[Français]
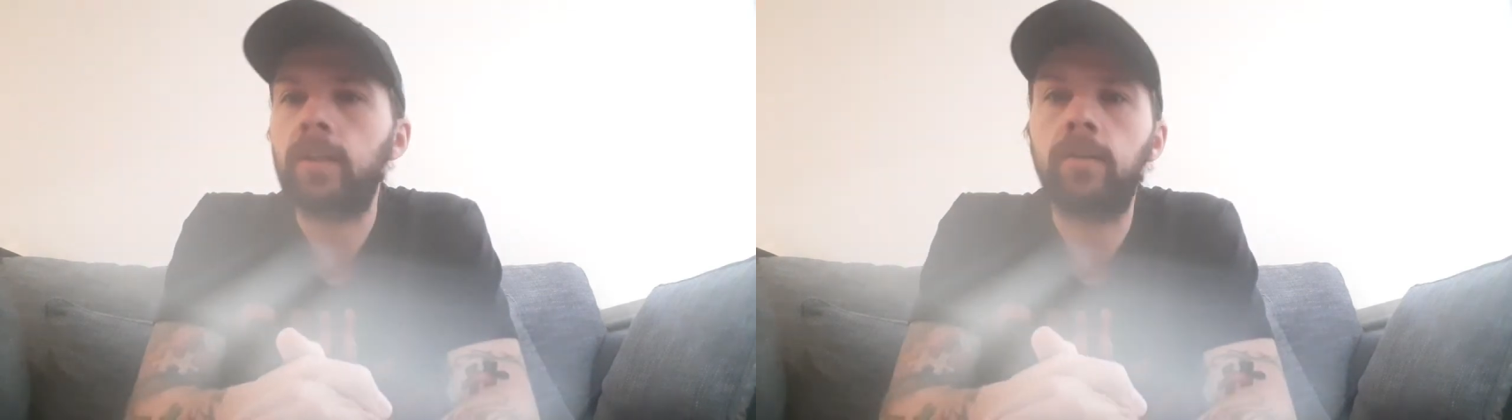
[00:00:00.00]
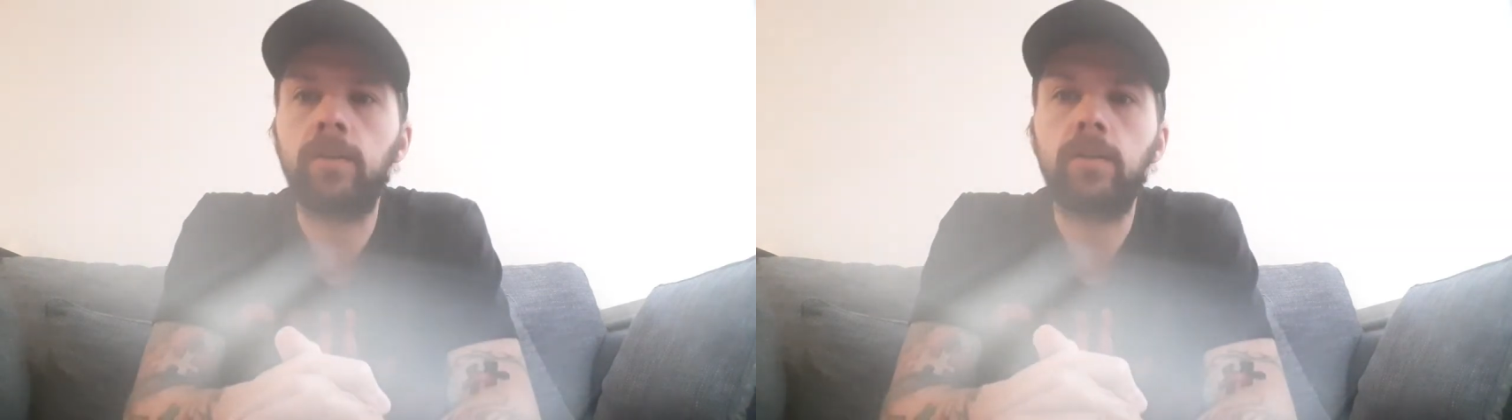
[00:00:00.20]

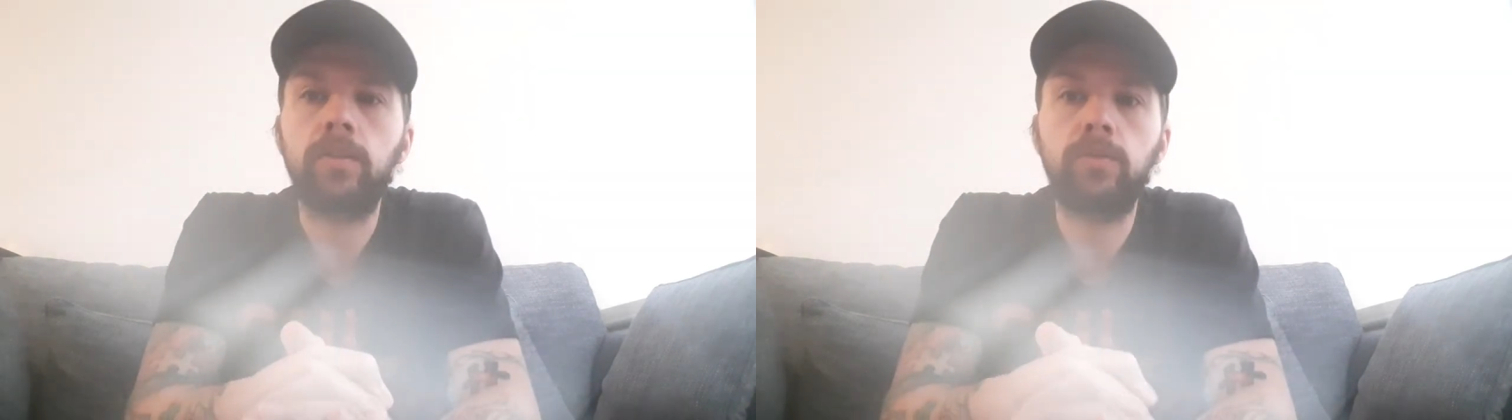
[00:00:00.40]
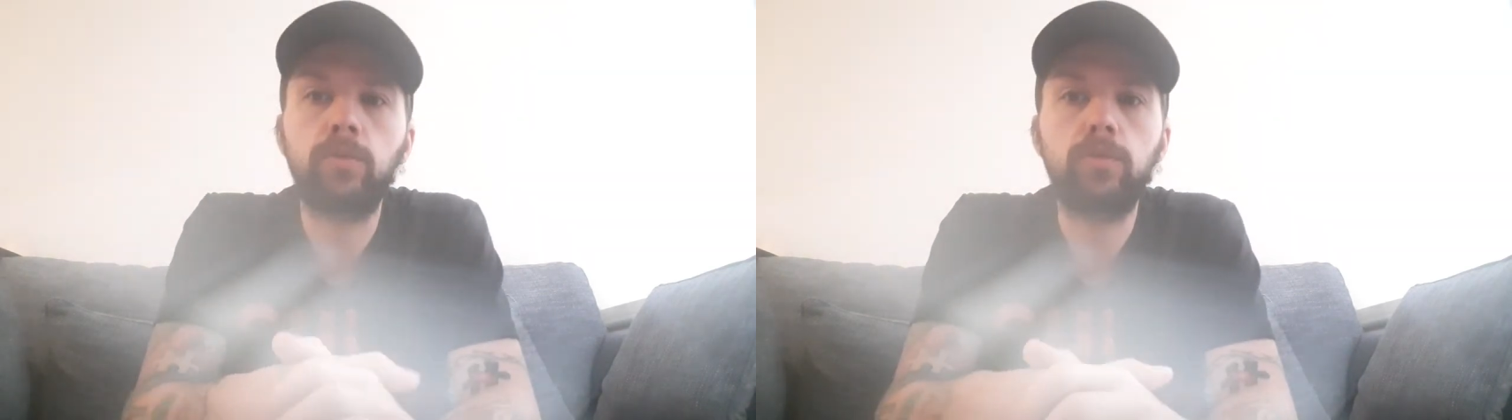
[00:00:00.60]

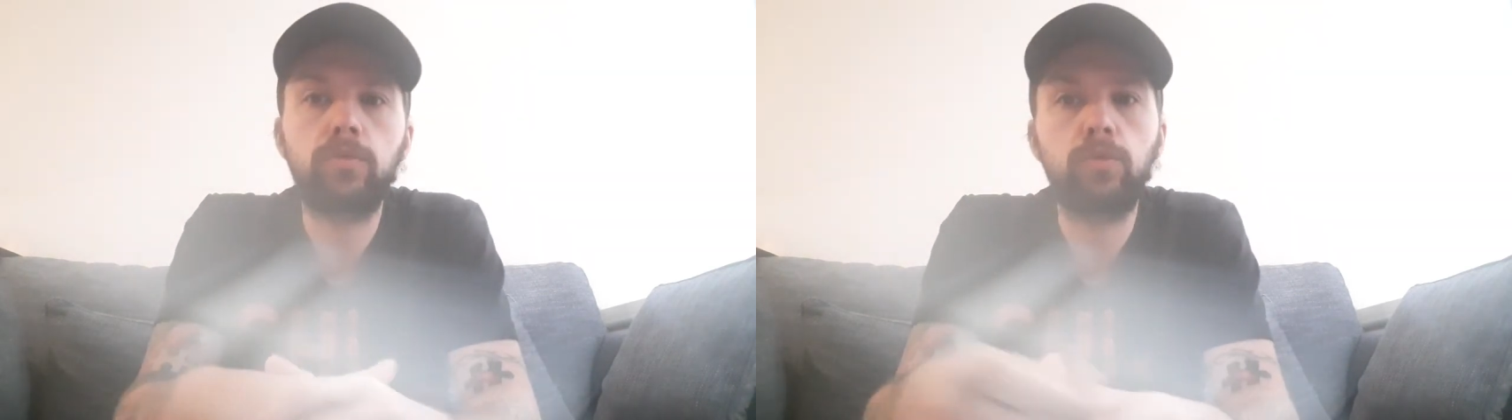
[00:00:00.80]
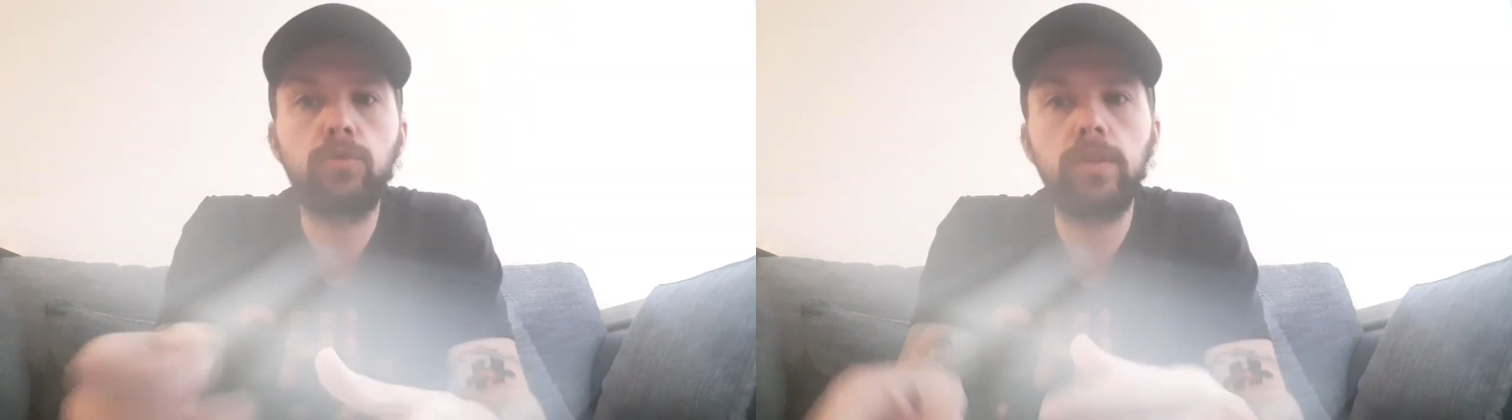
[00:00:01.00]
Euh, donc
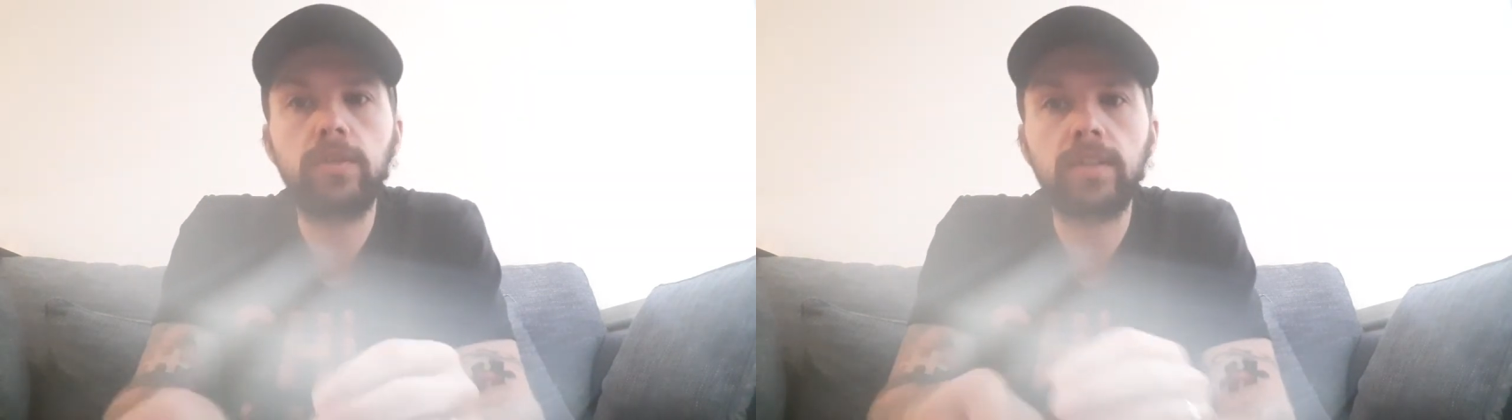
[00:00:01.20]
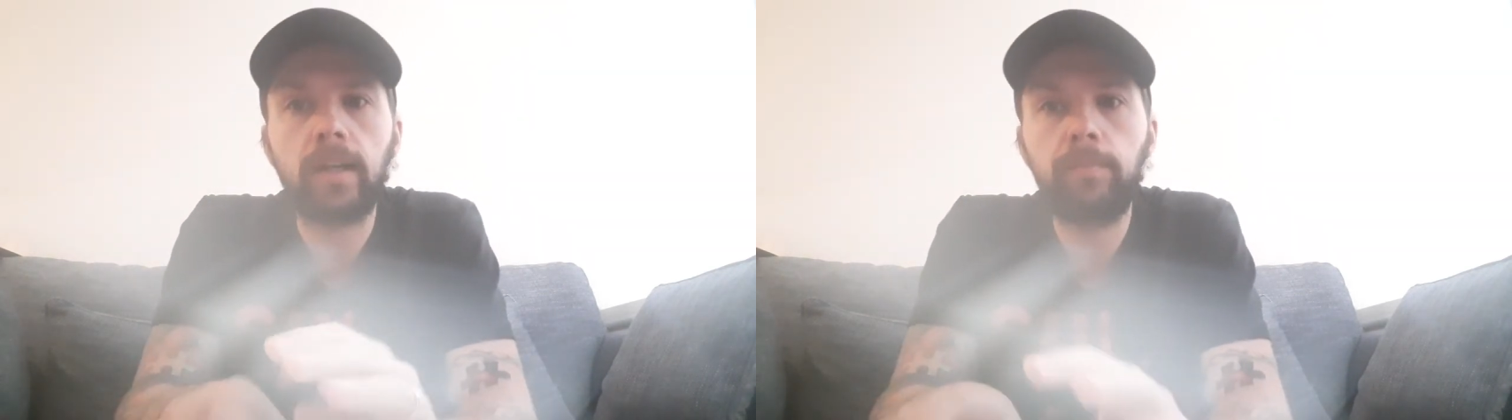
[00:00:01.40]
tout de suite,
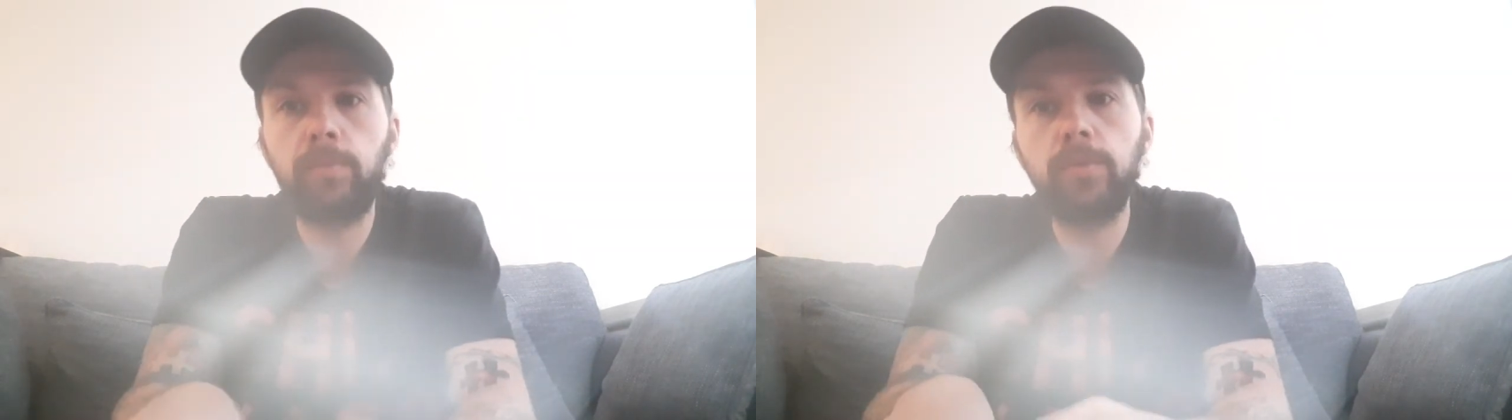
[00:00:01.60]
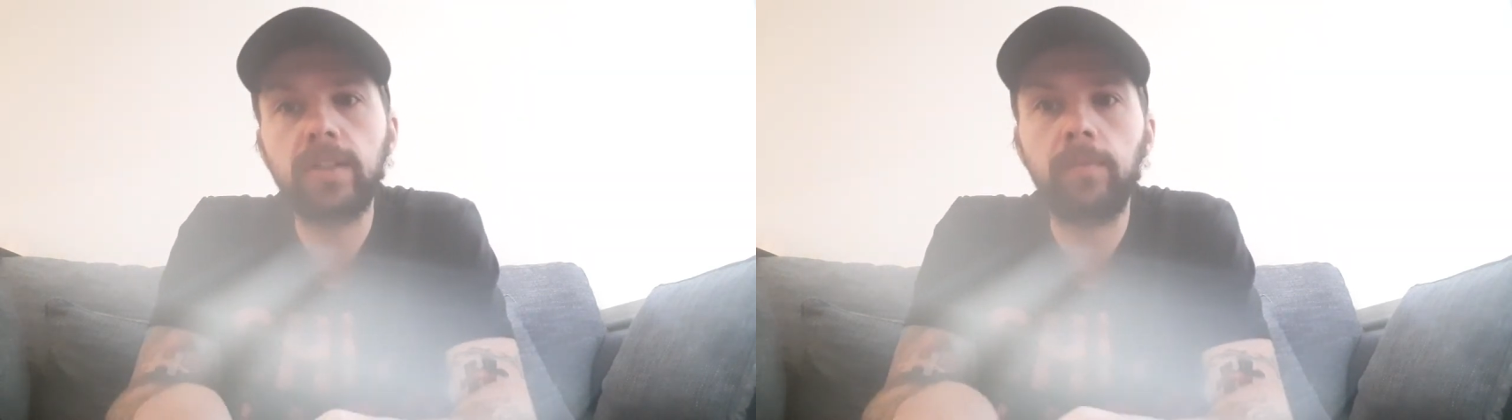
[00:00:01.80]
ce sera
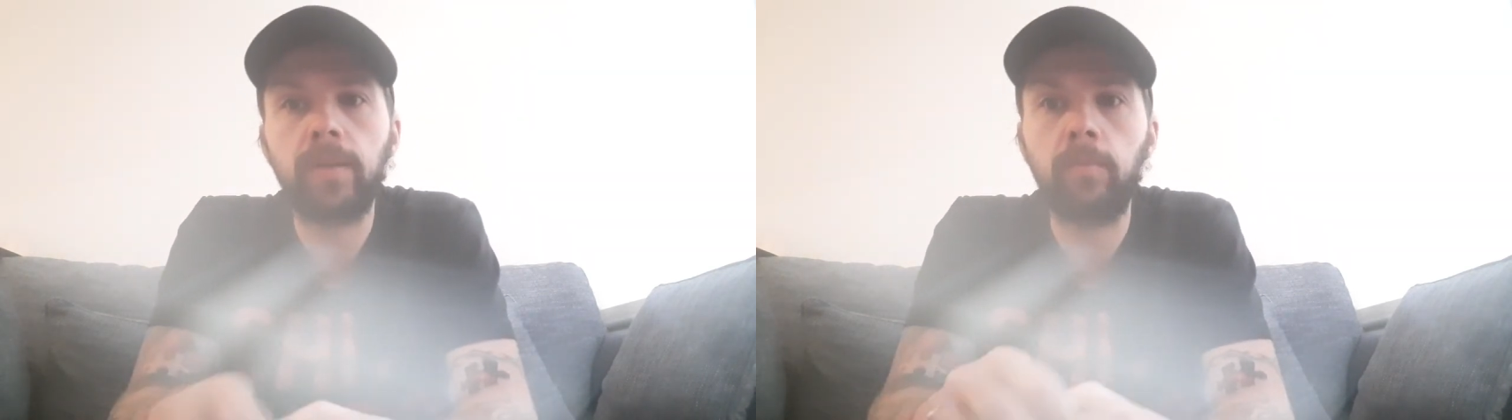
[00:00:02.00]
plus simple